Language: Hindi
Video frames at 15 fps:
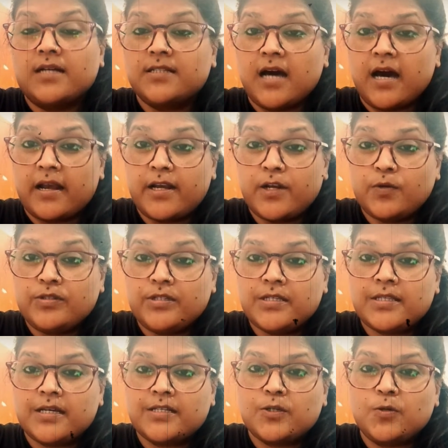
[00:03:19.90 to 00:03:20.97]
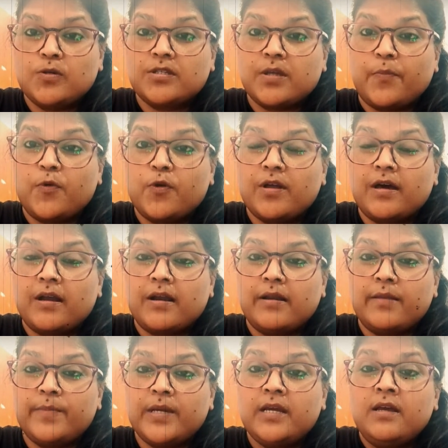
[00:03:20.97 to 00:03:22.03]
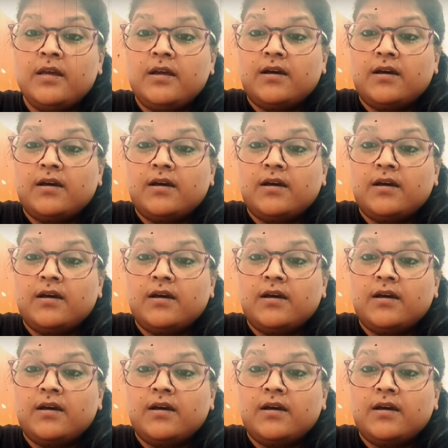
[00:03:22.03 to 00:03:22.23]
आज आर्यन को जिस तरह से लोग सपोर्ट करने में